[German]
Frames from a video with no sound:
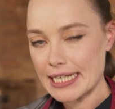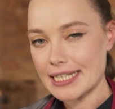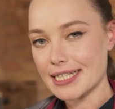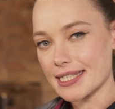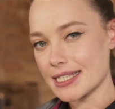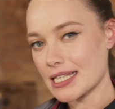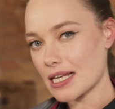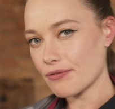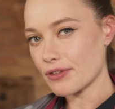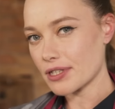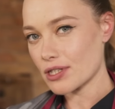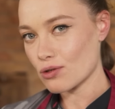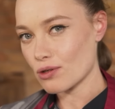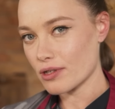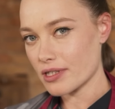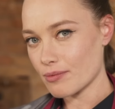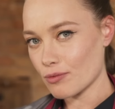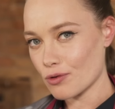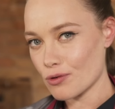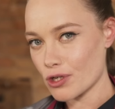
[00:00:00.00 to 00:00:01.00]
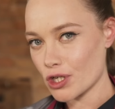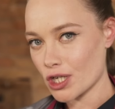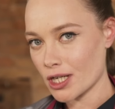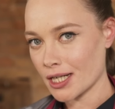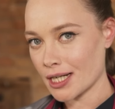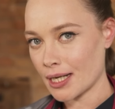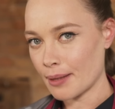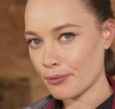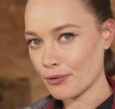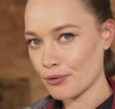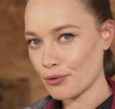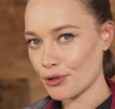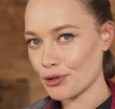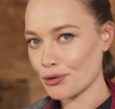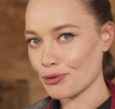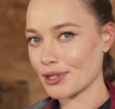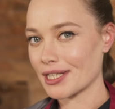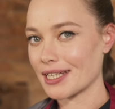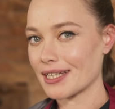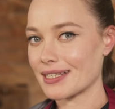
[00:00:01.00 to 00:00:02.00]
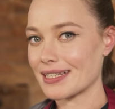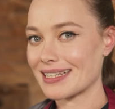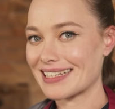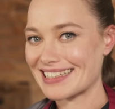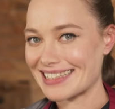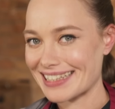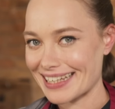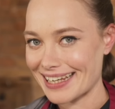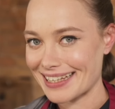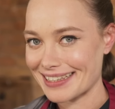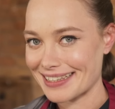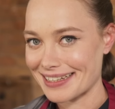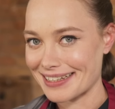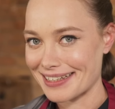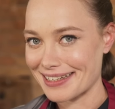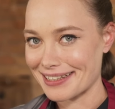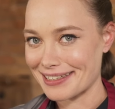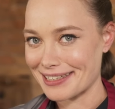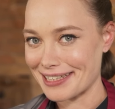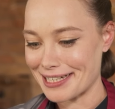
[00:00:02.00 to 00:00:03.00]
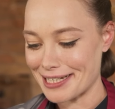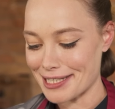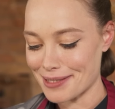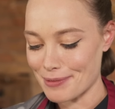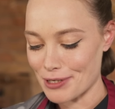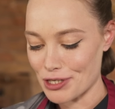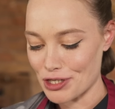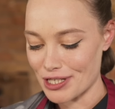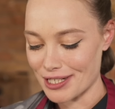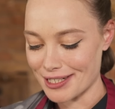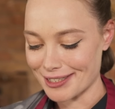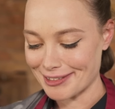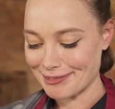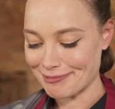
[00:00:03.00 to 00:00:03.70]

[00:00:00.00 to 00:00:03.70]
Das darf jetzt kurz im Kühlschrank abkühlen und geht direkt danach in die Eismaschine.